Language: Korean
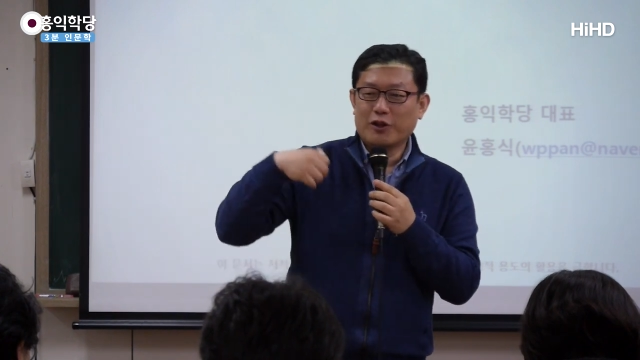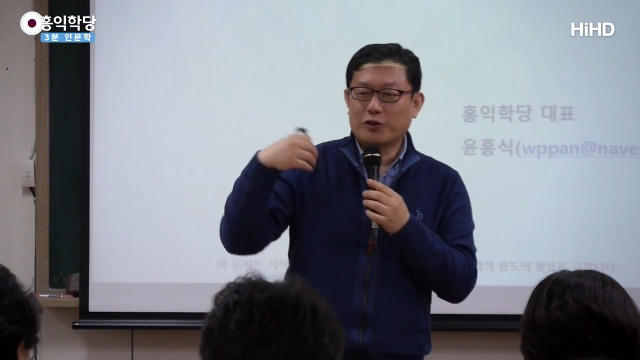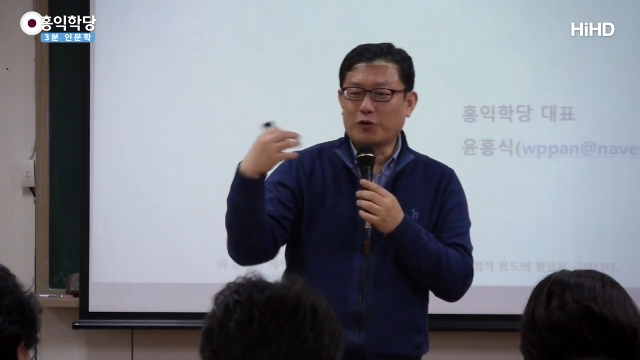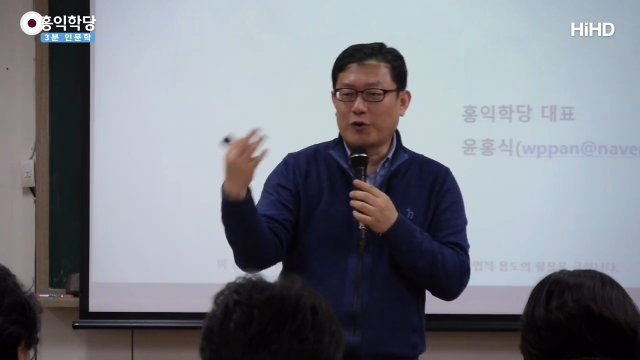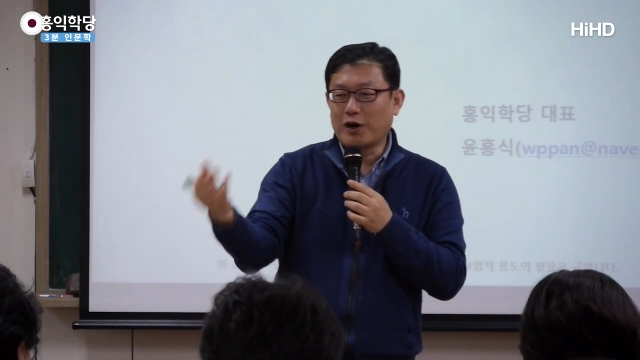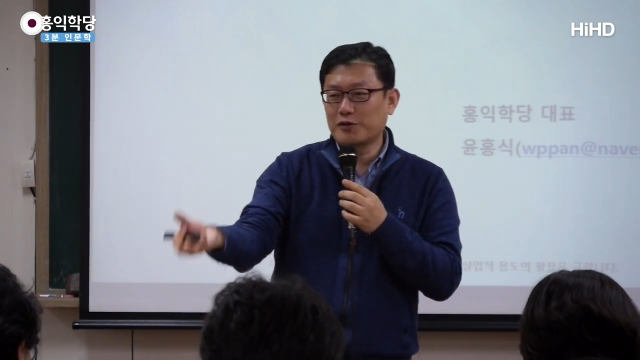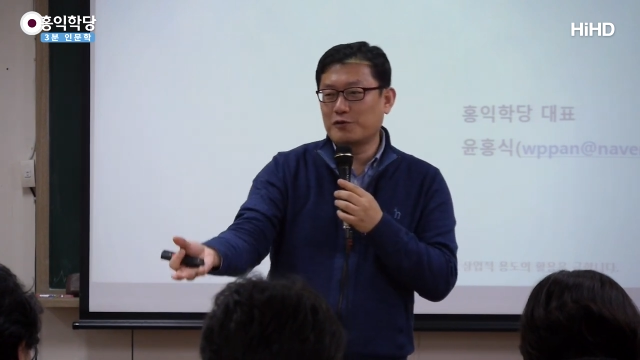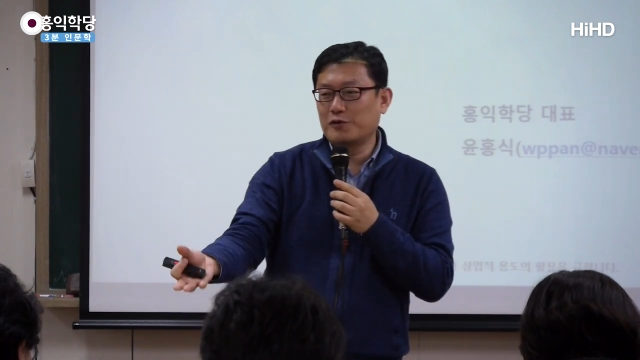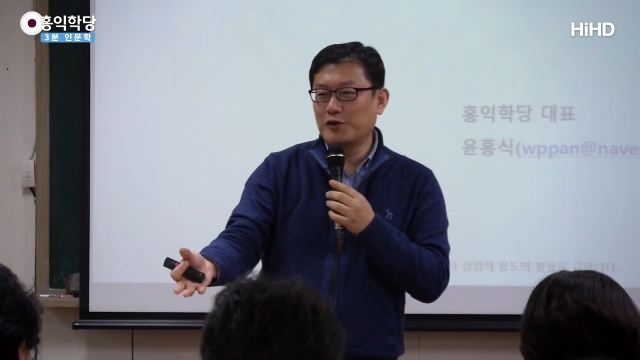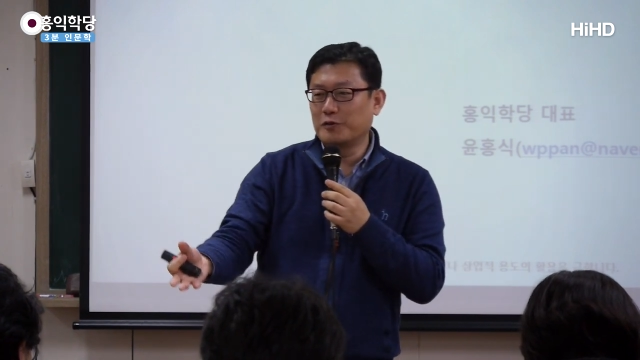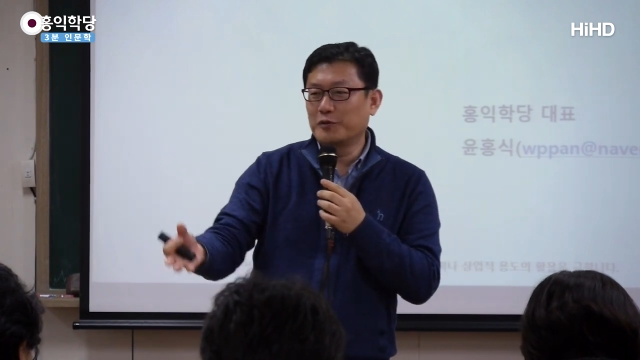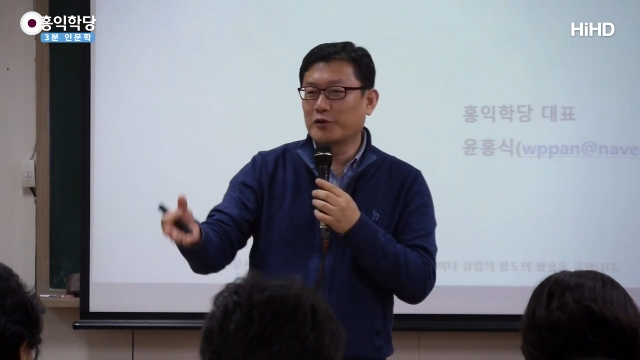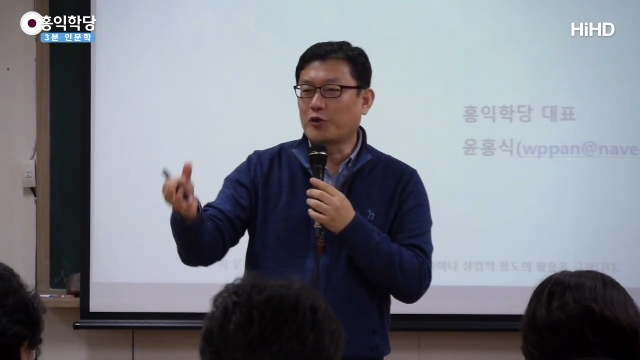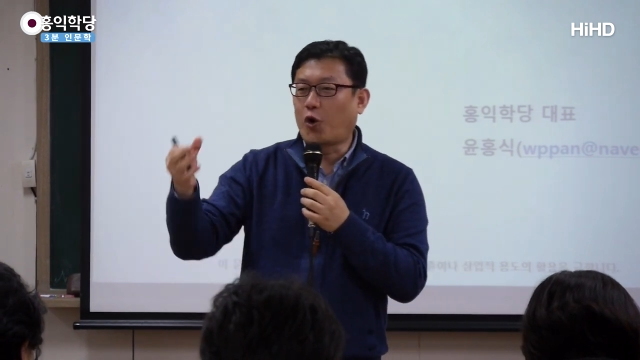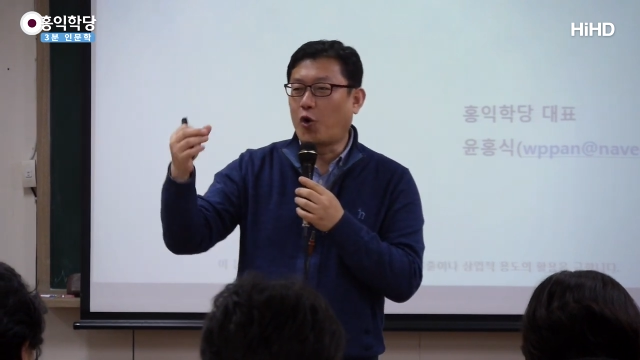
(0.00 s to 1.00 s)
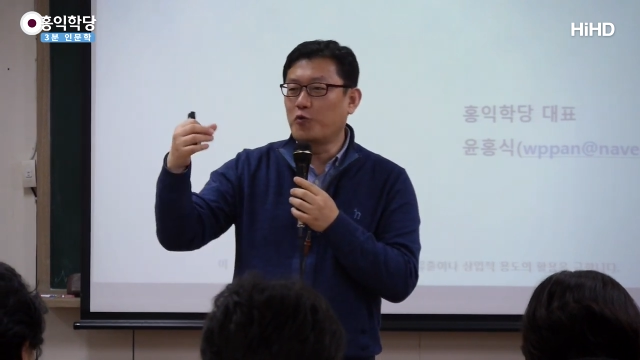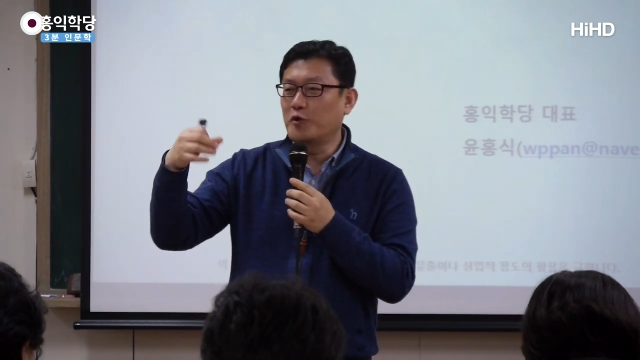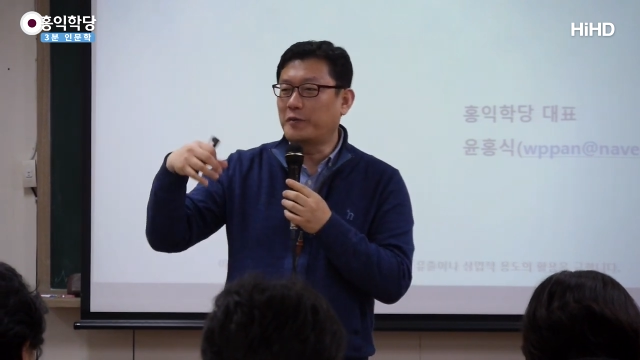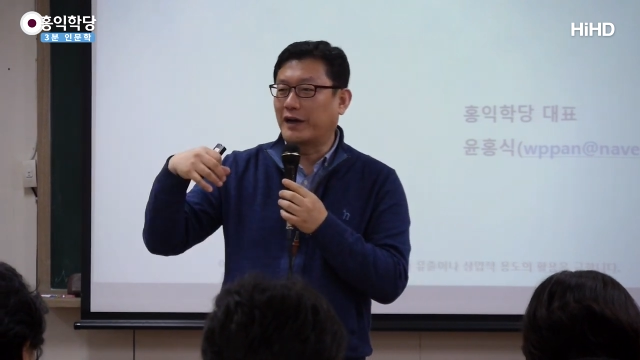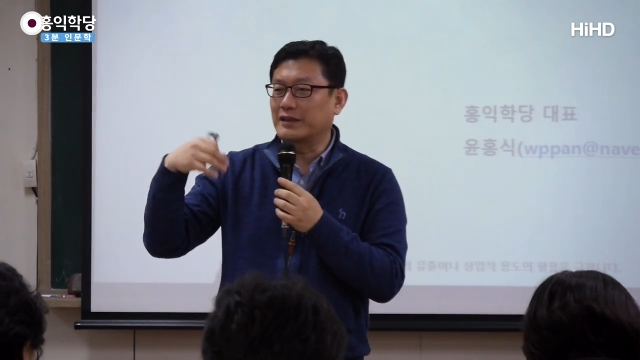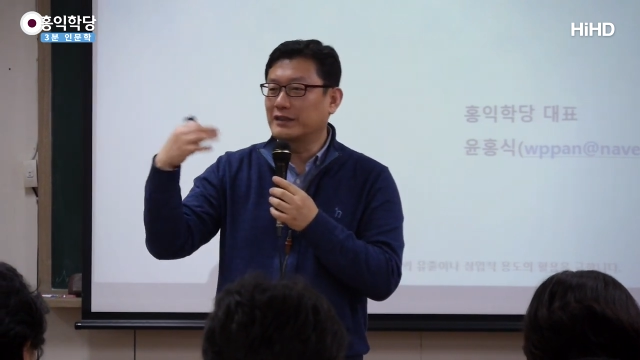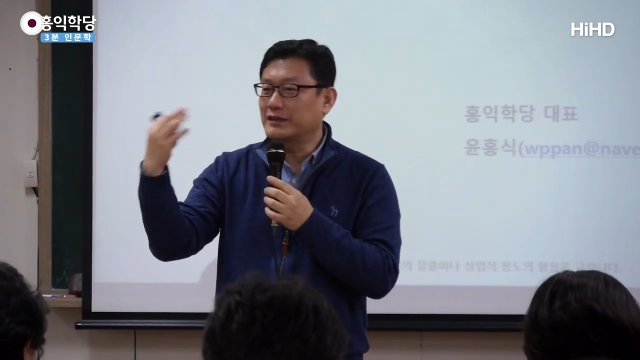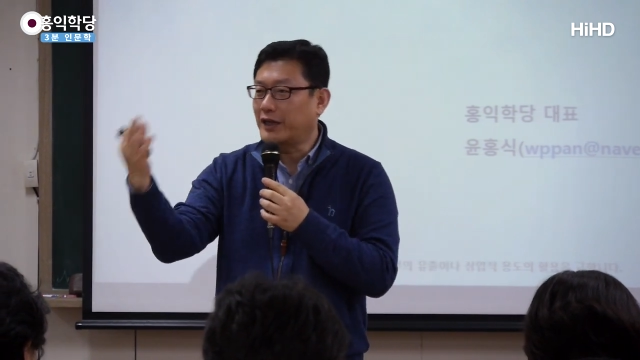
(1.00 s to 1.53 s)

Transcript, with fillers: 도와주려면 도움을 받을